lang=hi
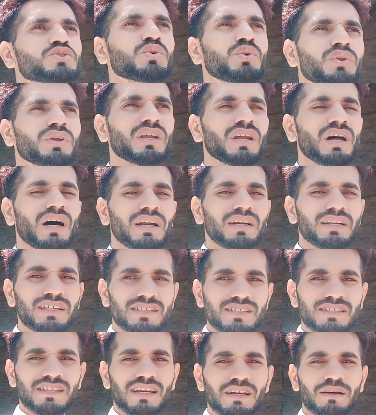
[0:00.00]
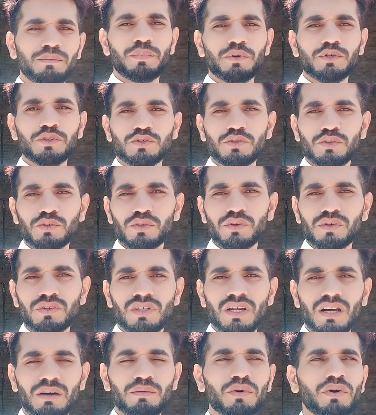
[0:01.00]
जूनियर आर्टिस्ट हैं पश्तो
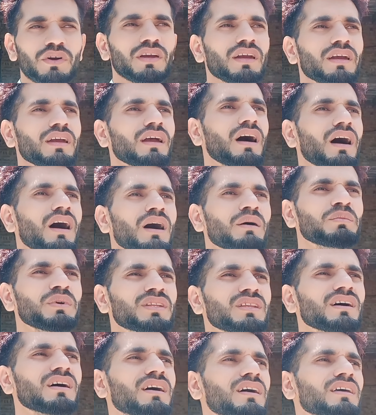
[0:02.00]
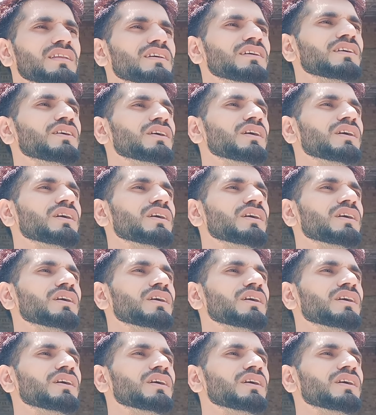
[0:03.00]
ड्रामों के आबिद ख़ान